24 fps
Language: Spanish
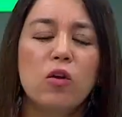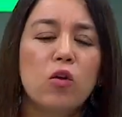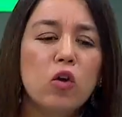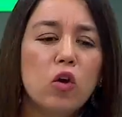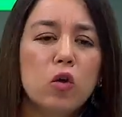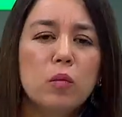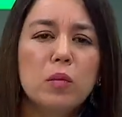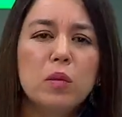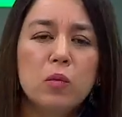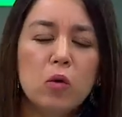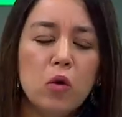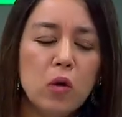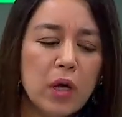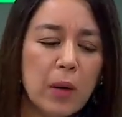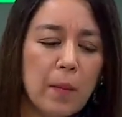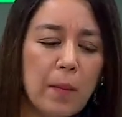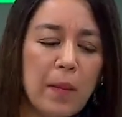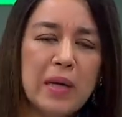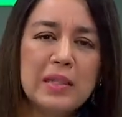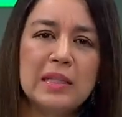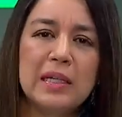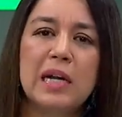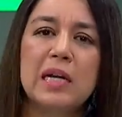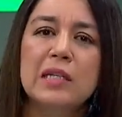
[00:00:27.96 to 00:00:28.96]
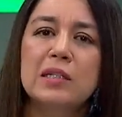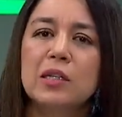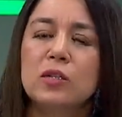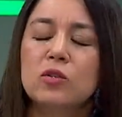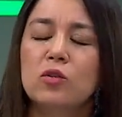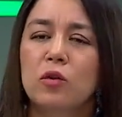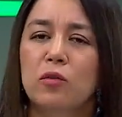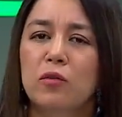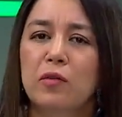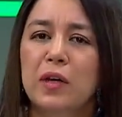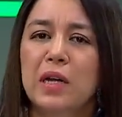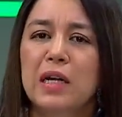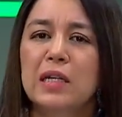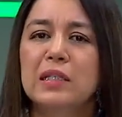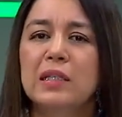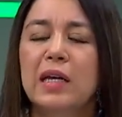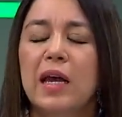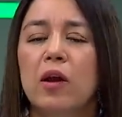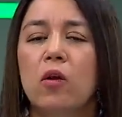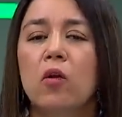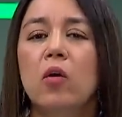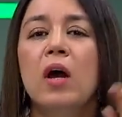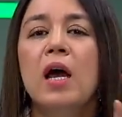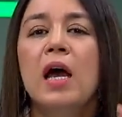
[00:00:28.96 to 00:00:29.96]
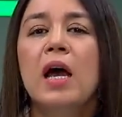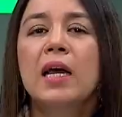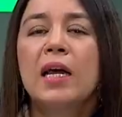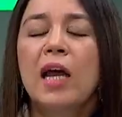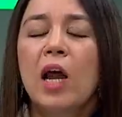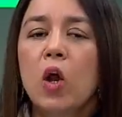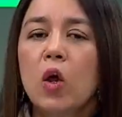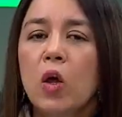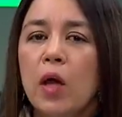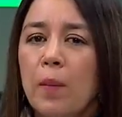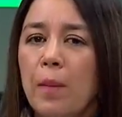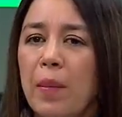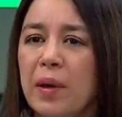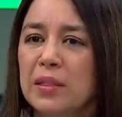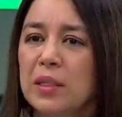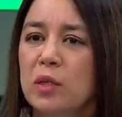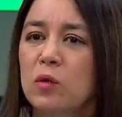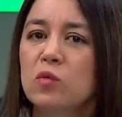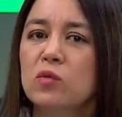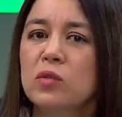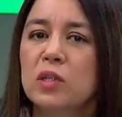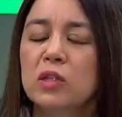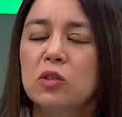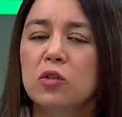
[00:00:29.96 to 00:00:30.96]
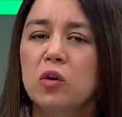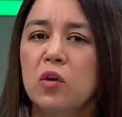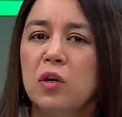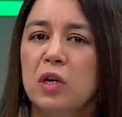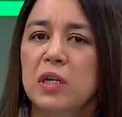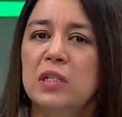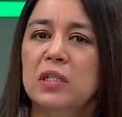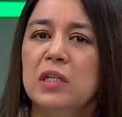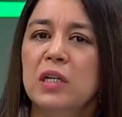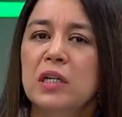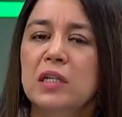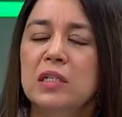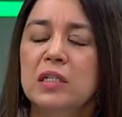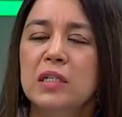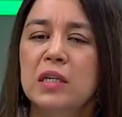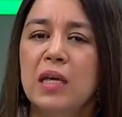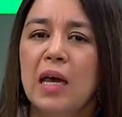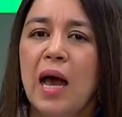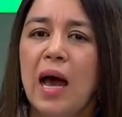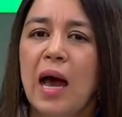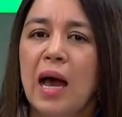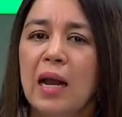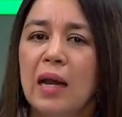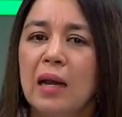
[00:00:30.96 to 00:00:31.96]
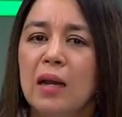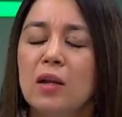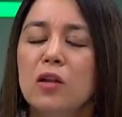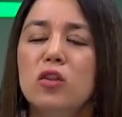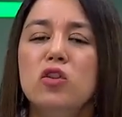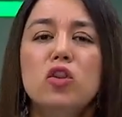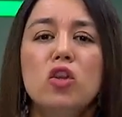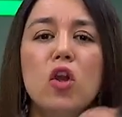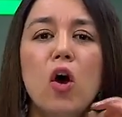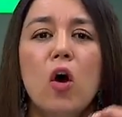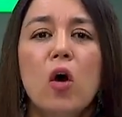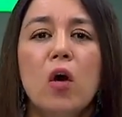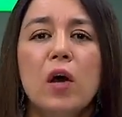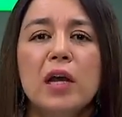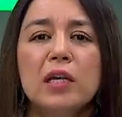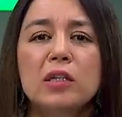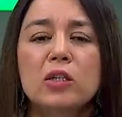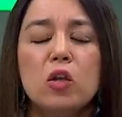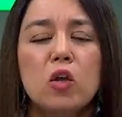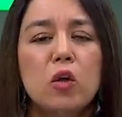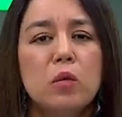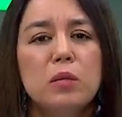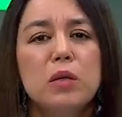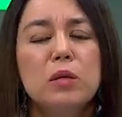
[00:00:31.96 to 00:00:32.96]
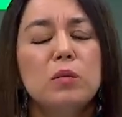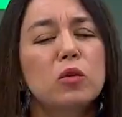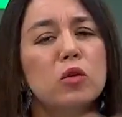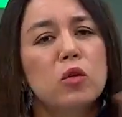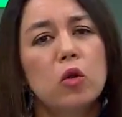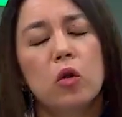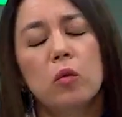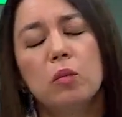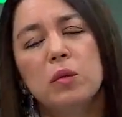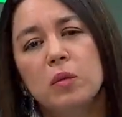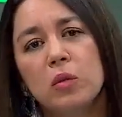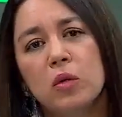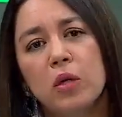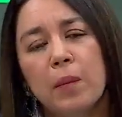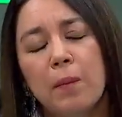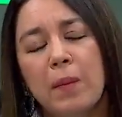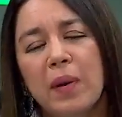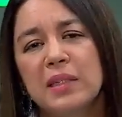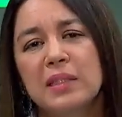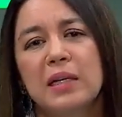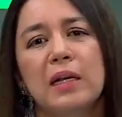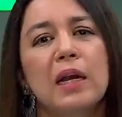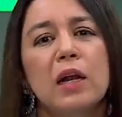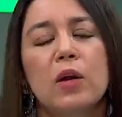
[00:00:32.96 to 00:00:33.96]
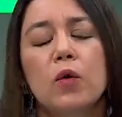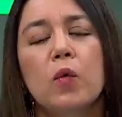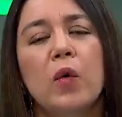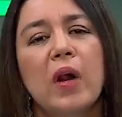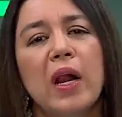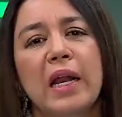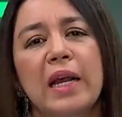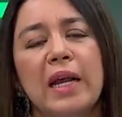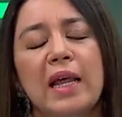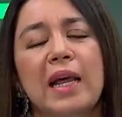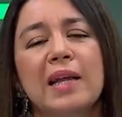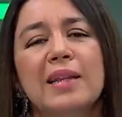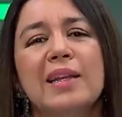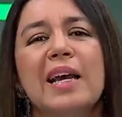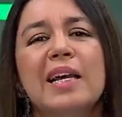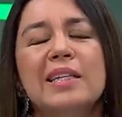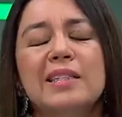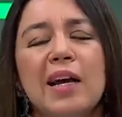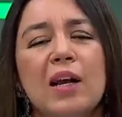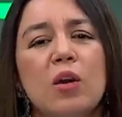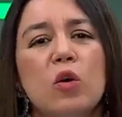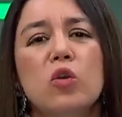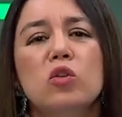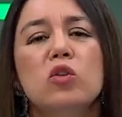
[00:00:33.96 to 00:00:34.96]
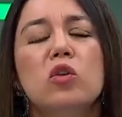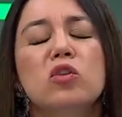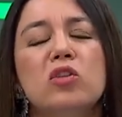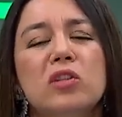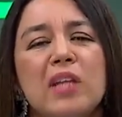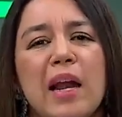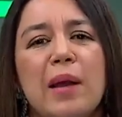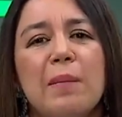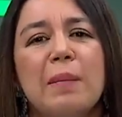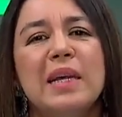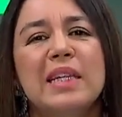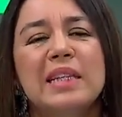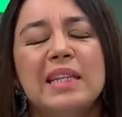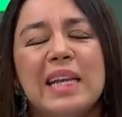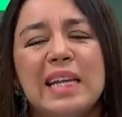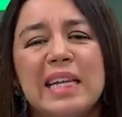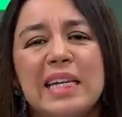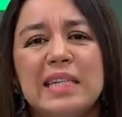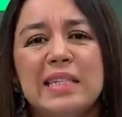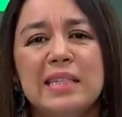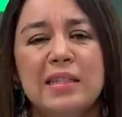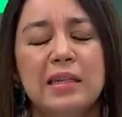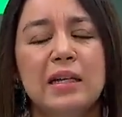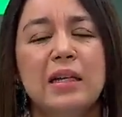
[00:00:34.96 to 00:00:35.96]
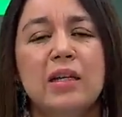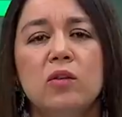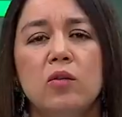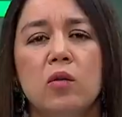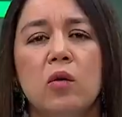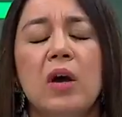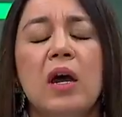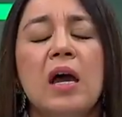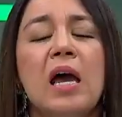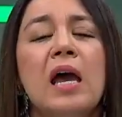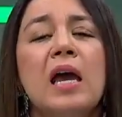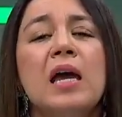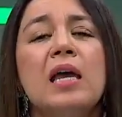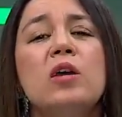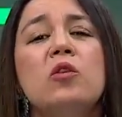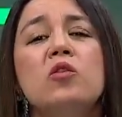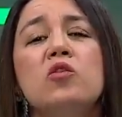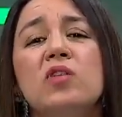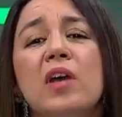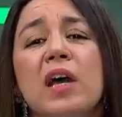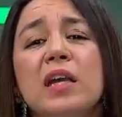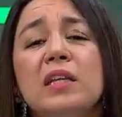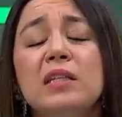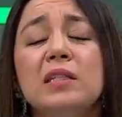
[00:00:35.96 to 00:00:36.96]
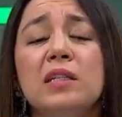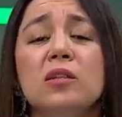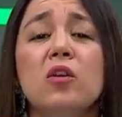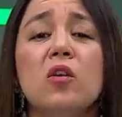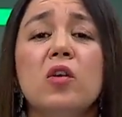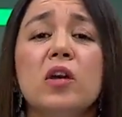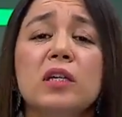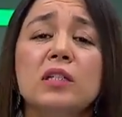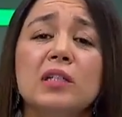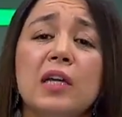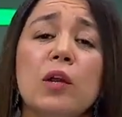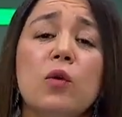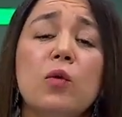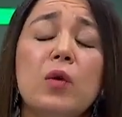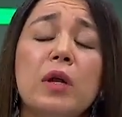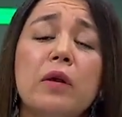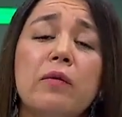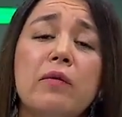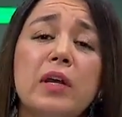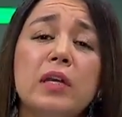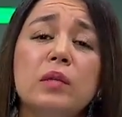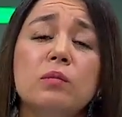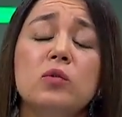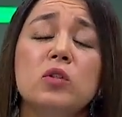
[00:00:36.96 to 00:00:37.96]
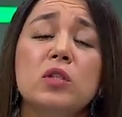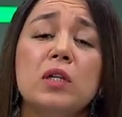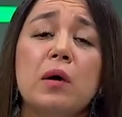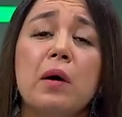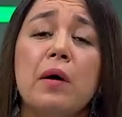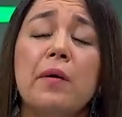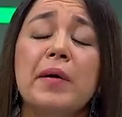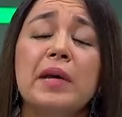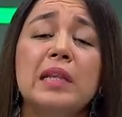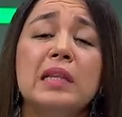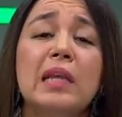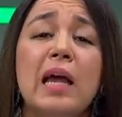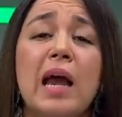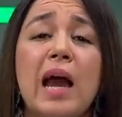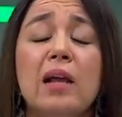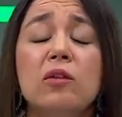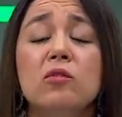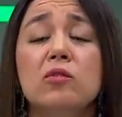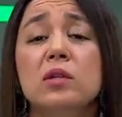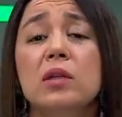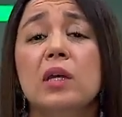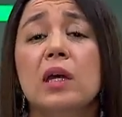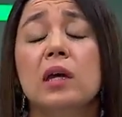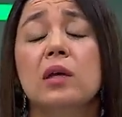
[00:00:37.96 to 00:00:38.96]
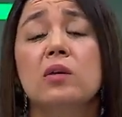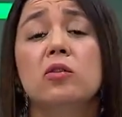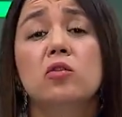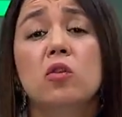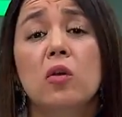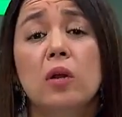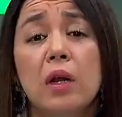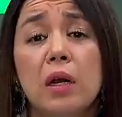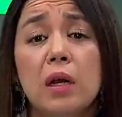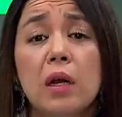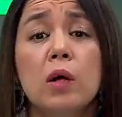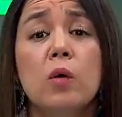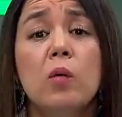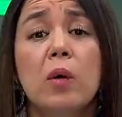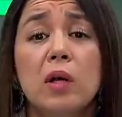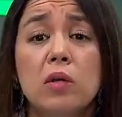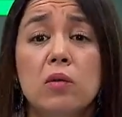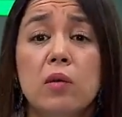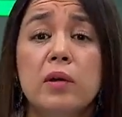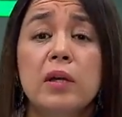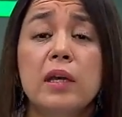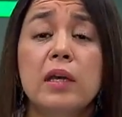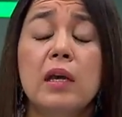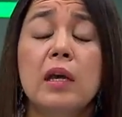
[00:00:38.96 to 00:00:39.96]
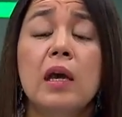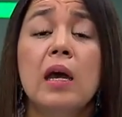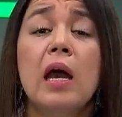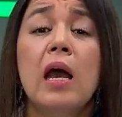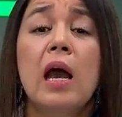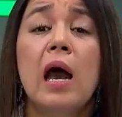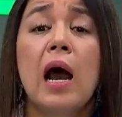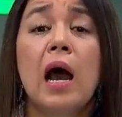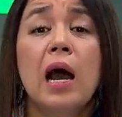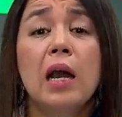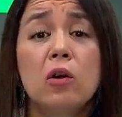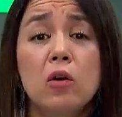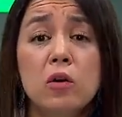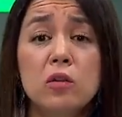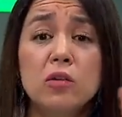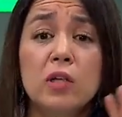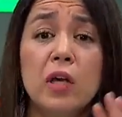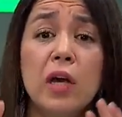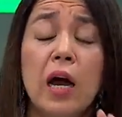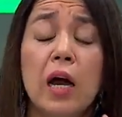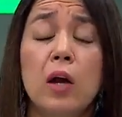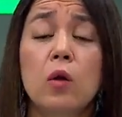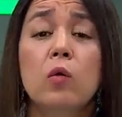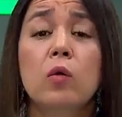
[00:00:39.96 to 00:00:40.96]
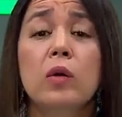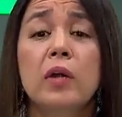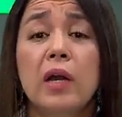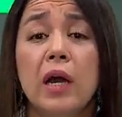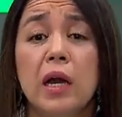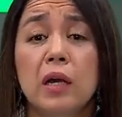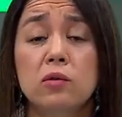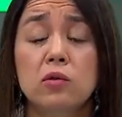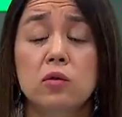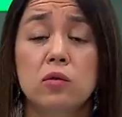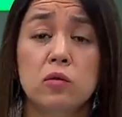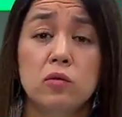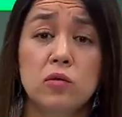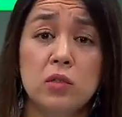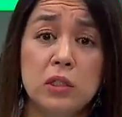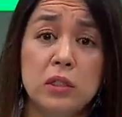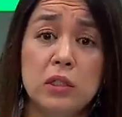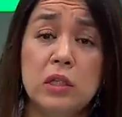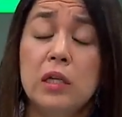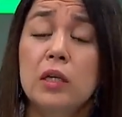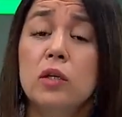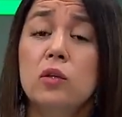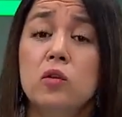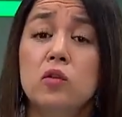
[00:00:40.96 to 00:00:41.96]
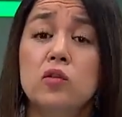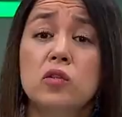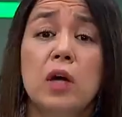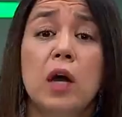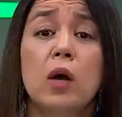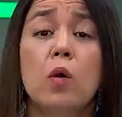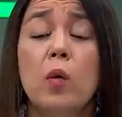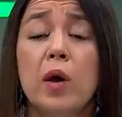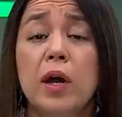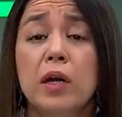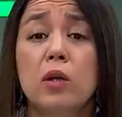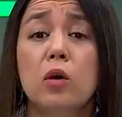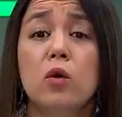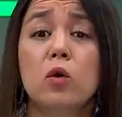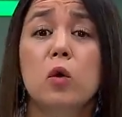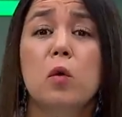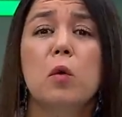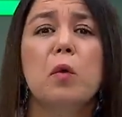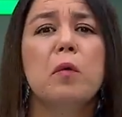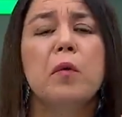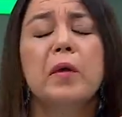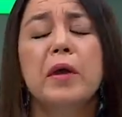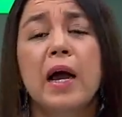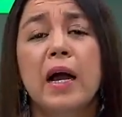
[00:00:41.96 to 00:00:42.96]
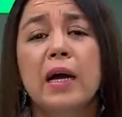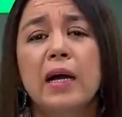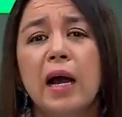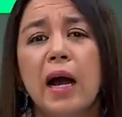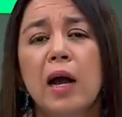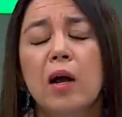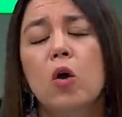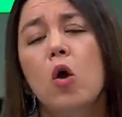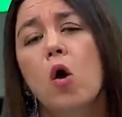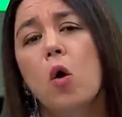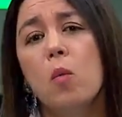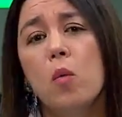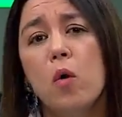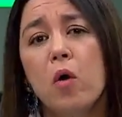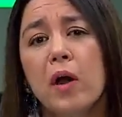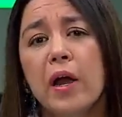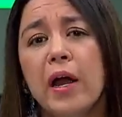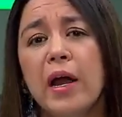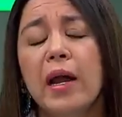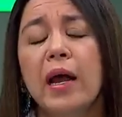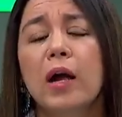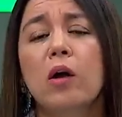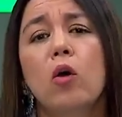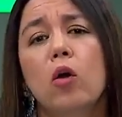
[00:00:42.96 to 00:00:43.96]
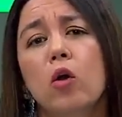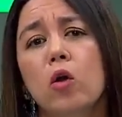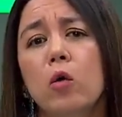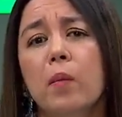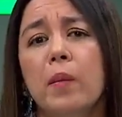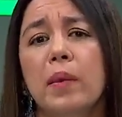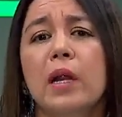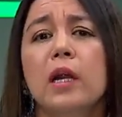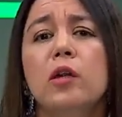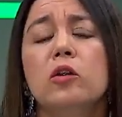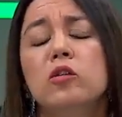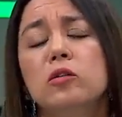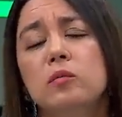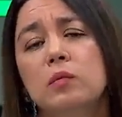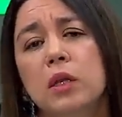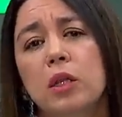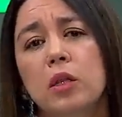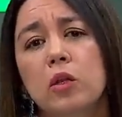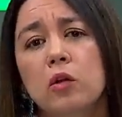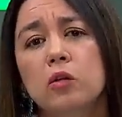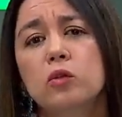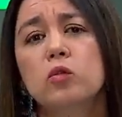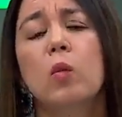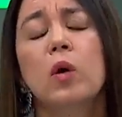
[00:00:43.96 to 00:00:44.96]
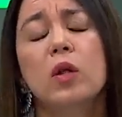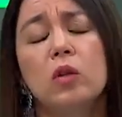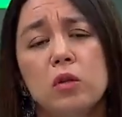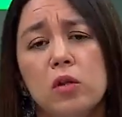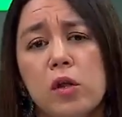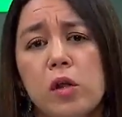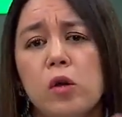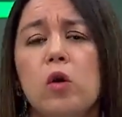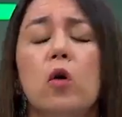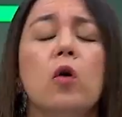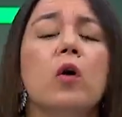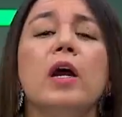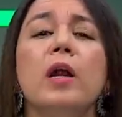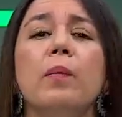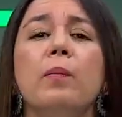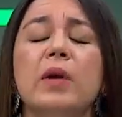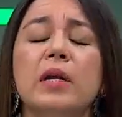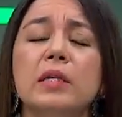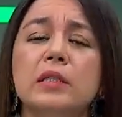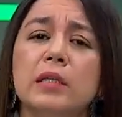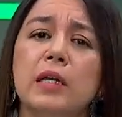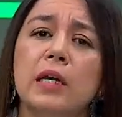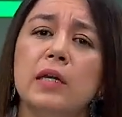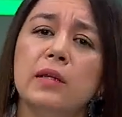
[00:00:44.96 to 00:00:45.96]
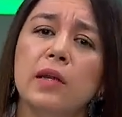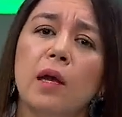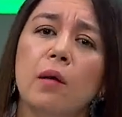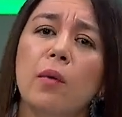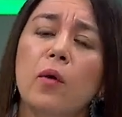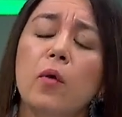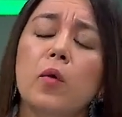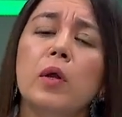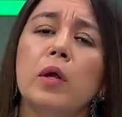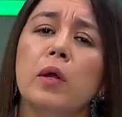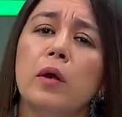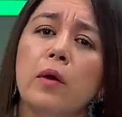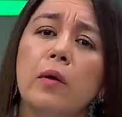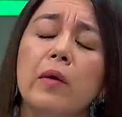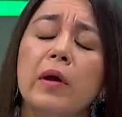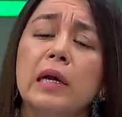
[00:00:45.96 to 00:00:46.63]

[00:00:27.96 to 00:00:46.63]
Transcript: No es lo mismo lo que pasa en el sector financiero que lo que pasa en un sector residencial. No es lo mismo, no es lo mismo que pasa en la ruralidad. Es algo totalmente distinto. Y ustedes dicen, no, que es que el uribismo lleva 20 años. que Yo les recuerdo aquí al concejal Julián, yo no sé si no se acuerda o no vivía acá, cómo era Colombia en el 2002 cuando llegó el presidente Álvaro Uribe